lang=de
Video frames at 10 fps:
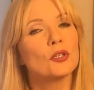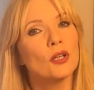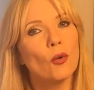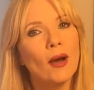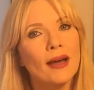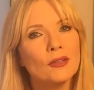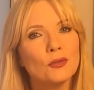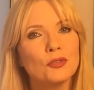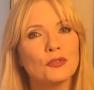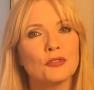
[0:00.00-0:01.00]
genauer an
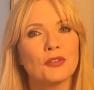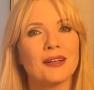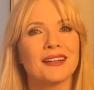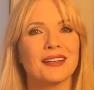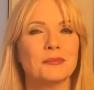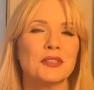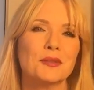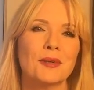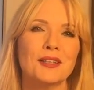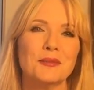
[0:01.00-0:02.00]
und wir fangen an mit
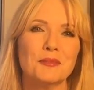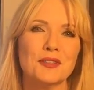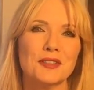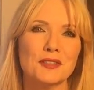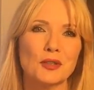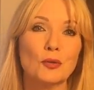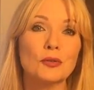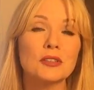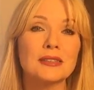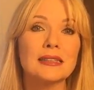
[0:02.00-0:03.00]
dem
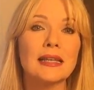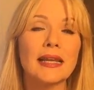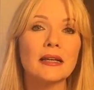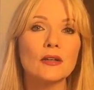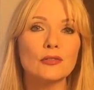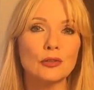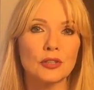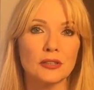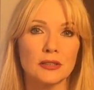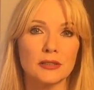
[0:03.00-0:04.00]
Erlebnishintergrund, den länger
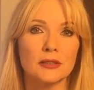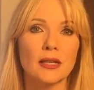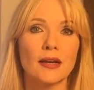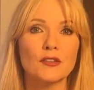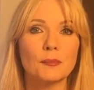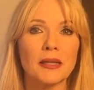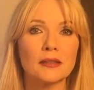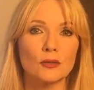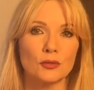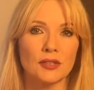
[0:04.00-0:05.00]
wirkenden
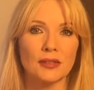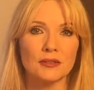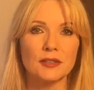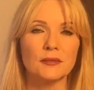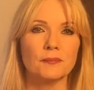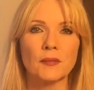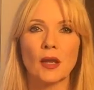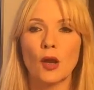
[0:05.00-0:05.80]
Aspekten und Transiten.